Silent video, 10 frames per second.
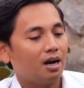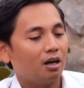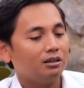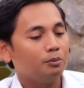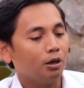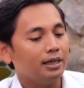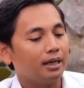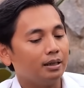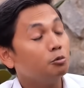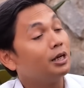harus dimulai
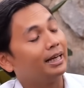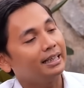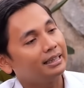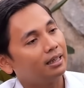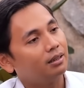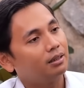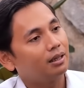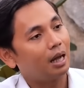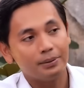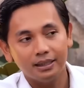dari budaya kita,
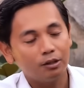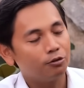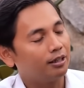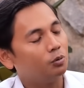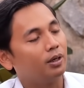nggak bisa niru dari